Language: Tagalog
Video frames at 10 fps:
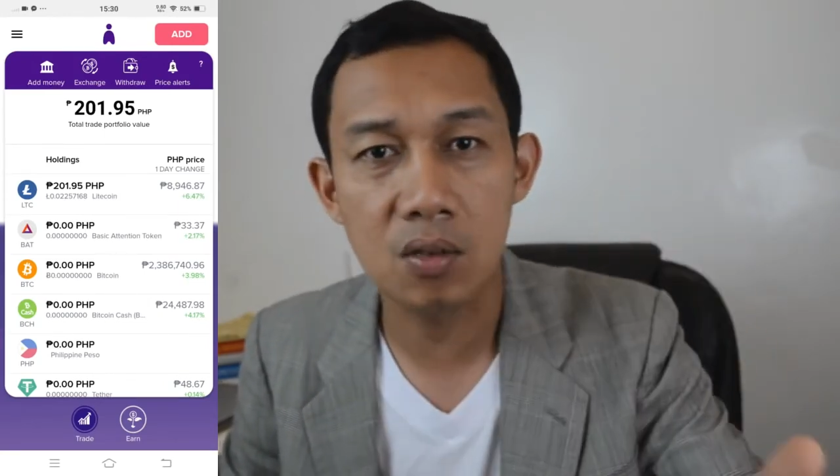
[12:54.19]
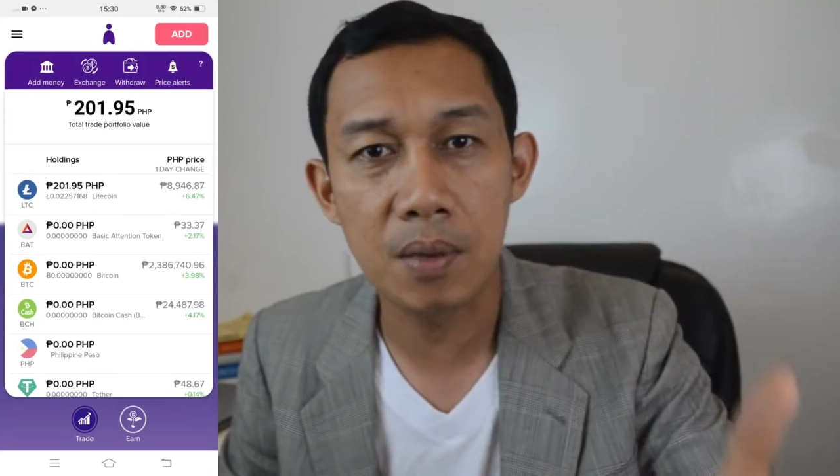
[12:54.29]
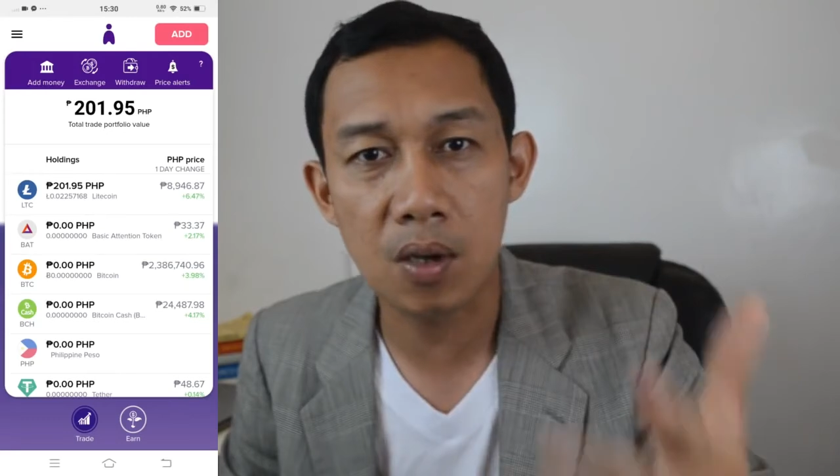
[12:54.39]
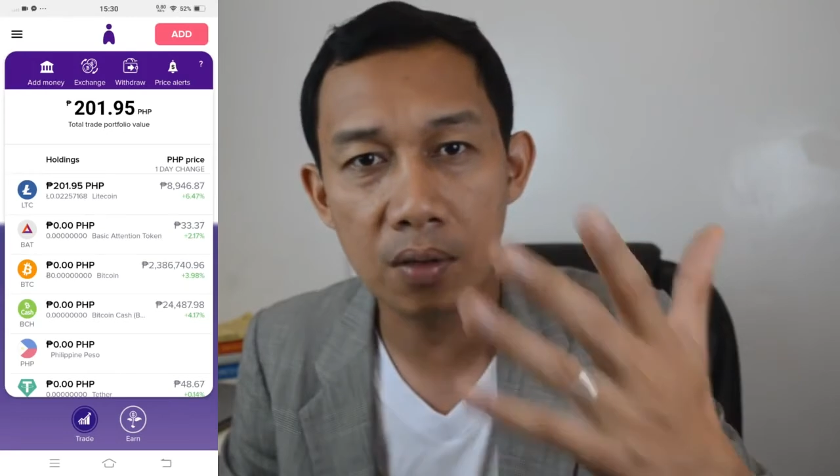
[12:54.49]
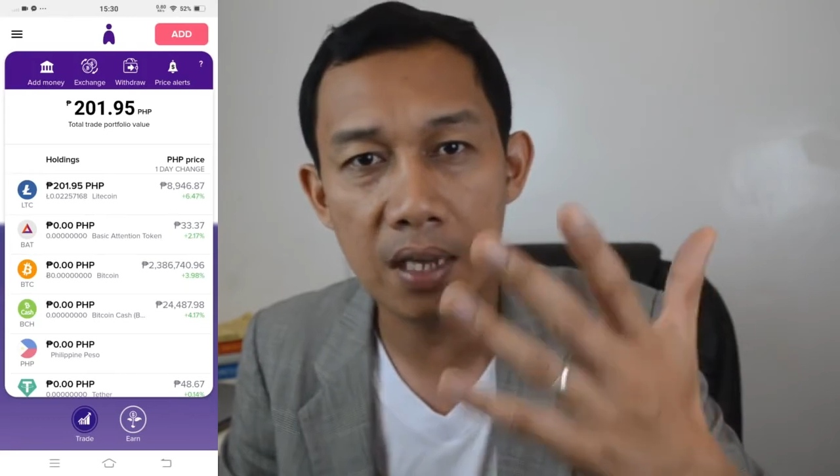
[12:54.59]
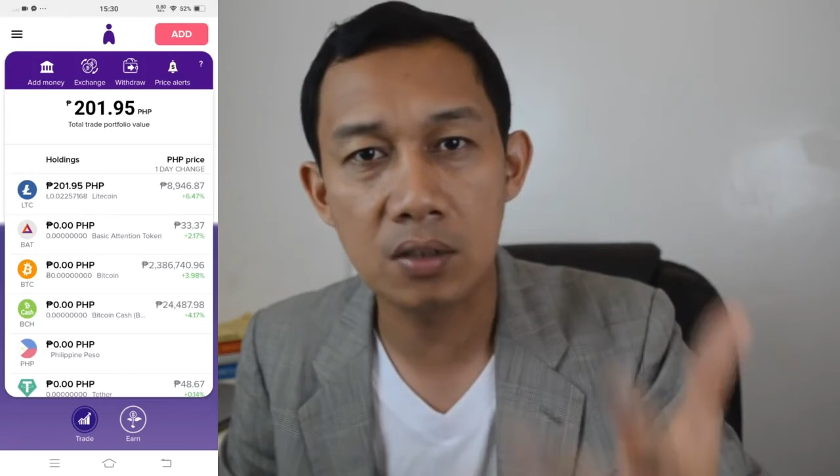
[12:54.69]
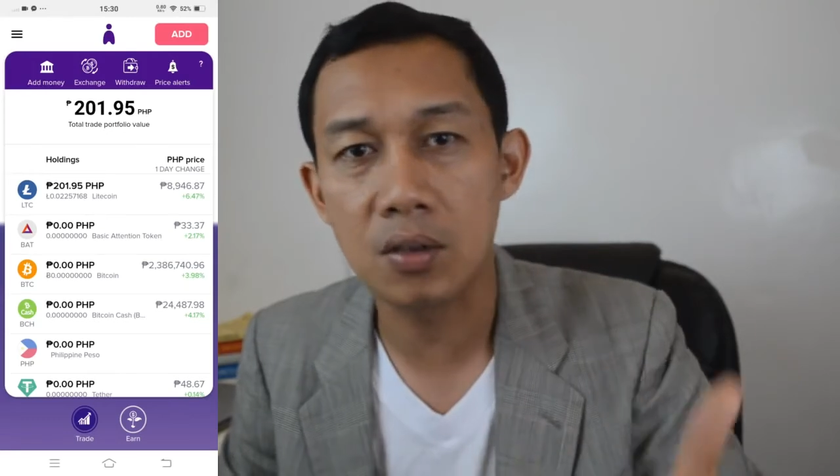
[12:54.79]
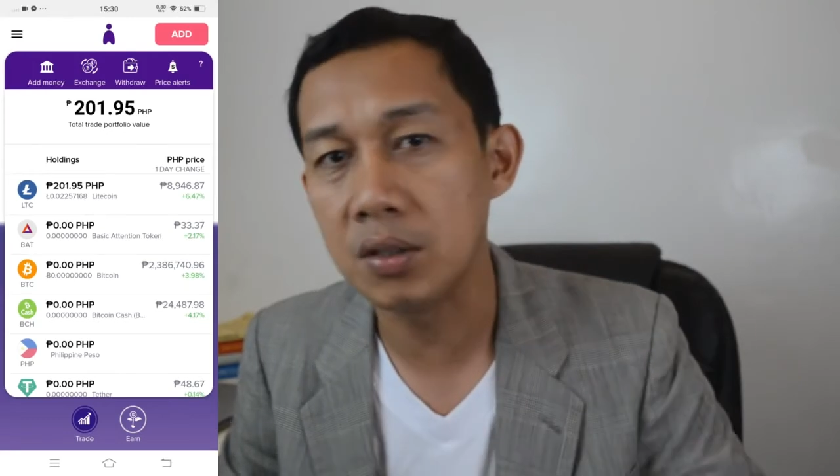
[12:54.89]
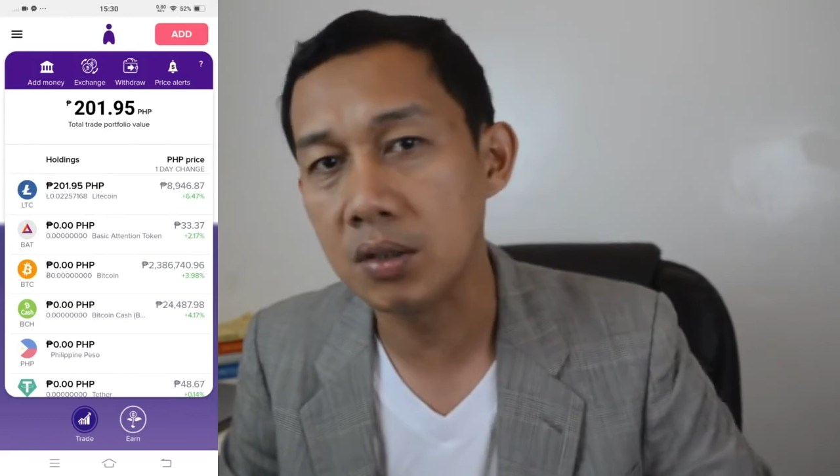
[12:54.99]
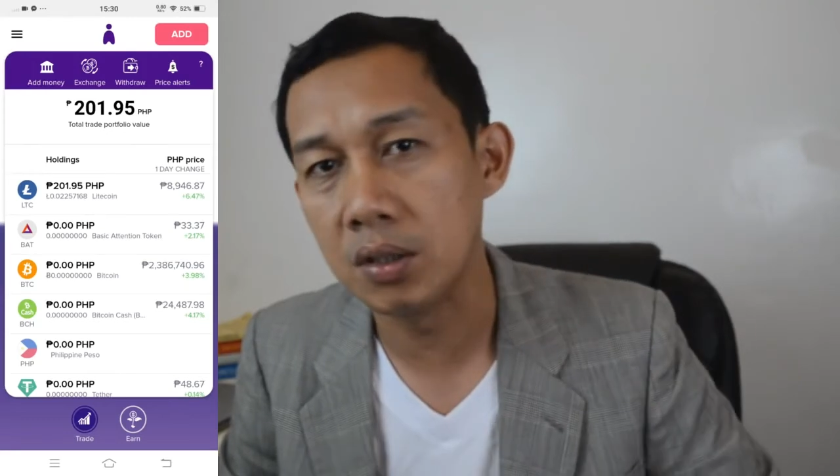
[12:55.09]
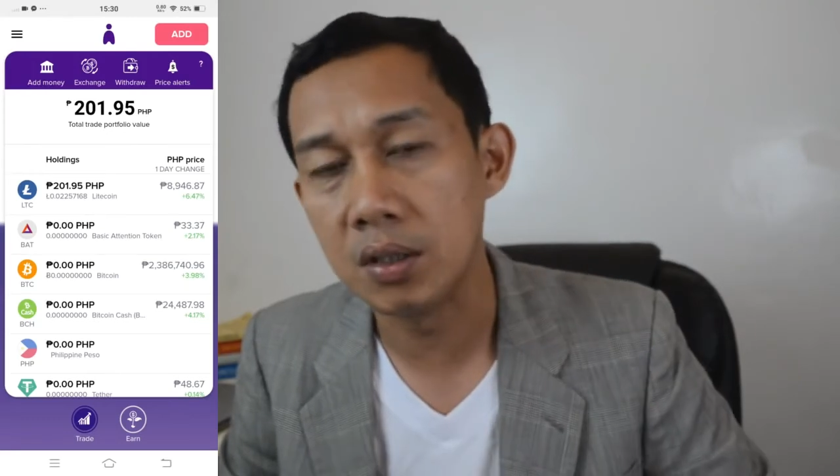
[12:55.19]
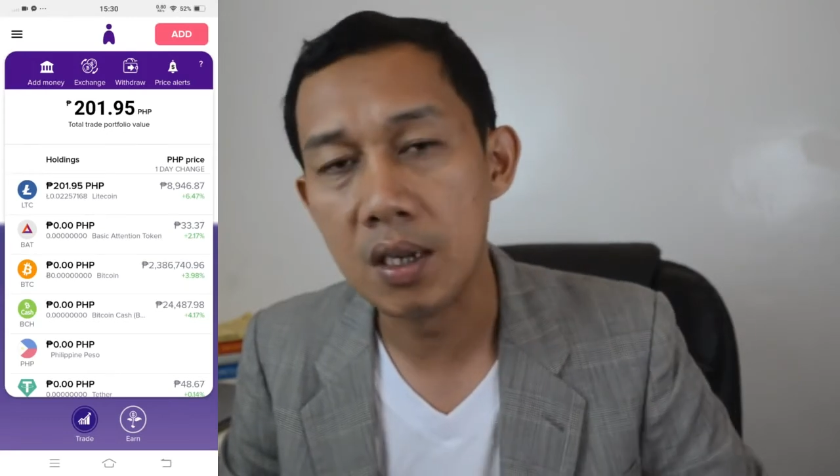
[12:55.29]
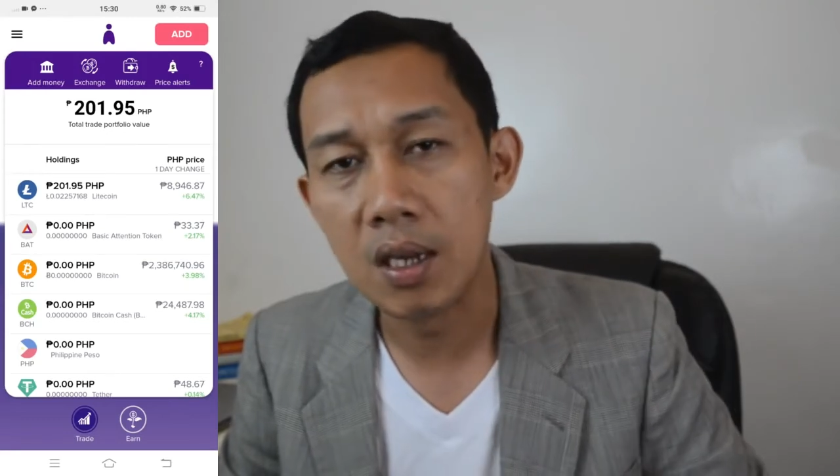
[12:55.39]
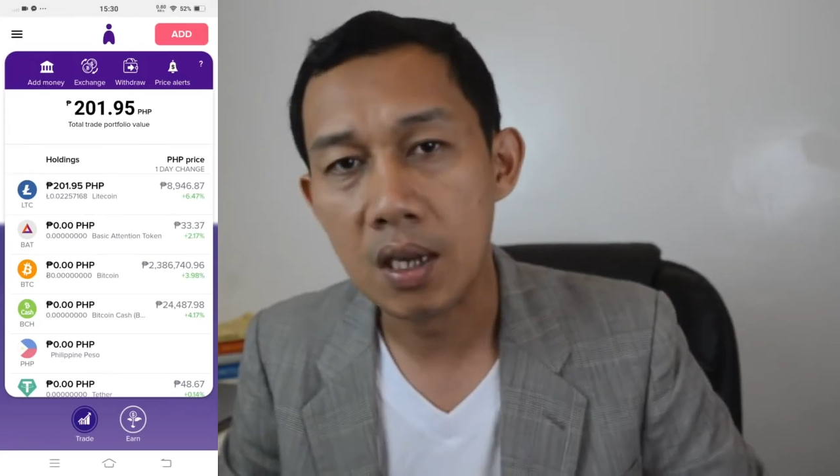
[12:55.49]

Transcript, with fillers: kung merong Litecoin doon.